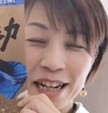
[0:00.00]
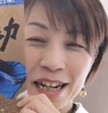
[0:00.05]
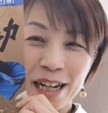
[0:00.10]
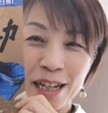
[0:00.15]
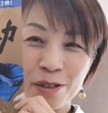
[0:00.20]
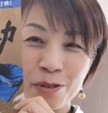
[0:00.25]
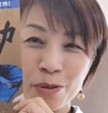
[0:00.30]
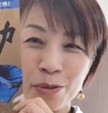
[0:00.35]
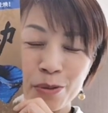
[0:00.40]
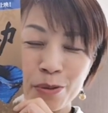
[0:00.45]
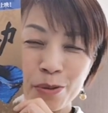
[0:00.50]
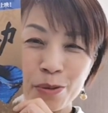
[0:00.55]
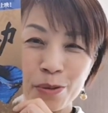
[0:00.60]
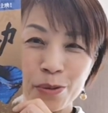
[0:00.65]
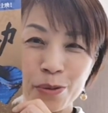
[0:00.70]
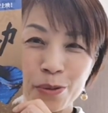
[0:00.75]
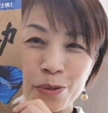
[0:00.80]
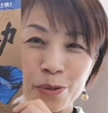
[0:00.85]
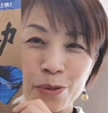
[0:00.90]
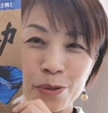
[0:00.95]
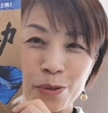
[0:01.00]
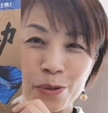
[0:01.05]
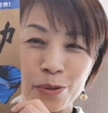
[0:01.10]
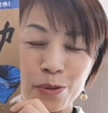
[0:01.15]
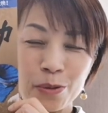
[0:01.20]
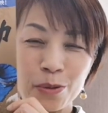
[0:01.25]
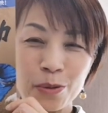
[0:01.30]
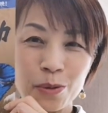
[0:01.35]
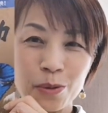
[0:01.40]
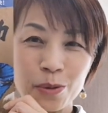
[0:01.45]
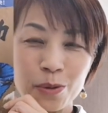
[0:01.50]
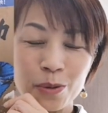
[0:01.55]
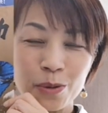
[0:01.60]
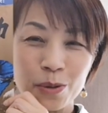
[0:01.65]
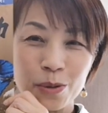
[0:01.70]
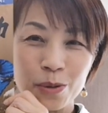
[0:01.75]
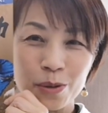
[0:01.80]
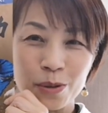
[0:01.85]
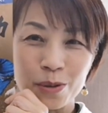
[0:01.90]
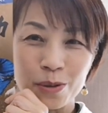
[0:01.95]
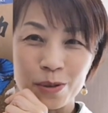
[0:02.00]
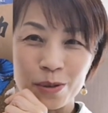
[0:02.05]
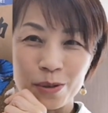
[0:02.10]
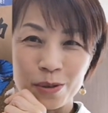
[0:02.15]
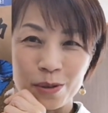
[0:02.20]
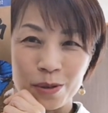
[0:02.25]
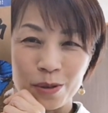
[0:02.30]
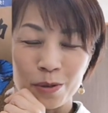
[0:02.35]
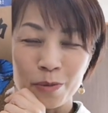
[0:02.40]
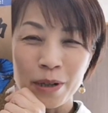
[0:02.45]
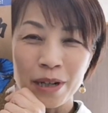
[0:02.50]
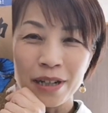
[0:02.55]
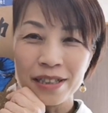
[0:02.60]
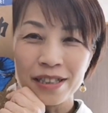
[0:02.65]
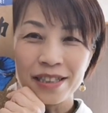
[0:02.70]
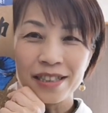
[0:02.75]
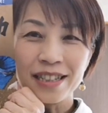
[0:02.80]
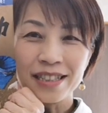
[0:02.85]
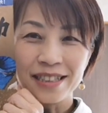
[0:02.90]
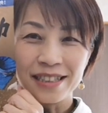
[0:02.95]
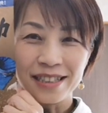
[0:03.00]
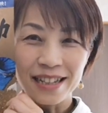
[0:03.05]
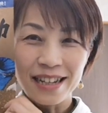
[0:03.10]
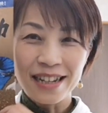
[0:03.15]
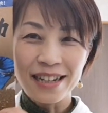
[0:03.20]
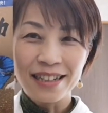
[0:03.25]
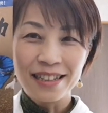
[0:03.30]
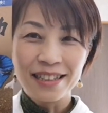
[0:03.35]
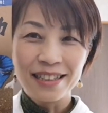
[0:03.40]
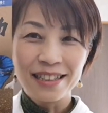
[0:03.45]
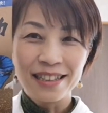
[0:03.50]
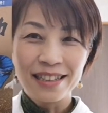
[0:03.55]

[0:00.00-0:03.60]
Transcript: あのー、素晴らしいですね。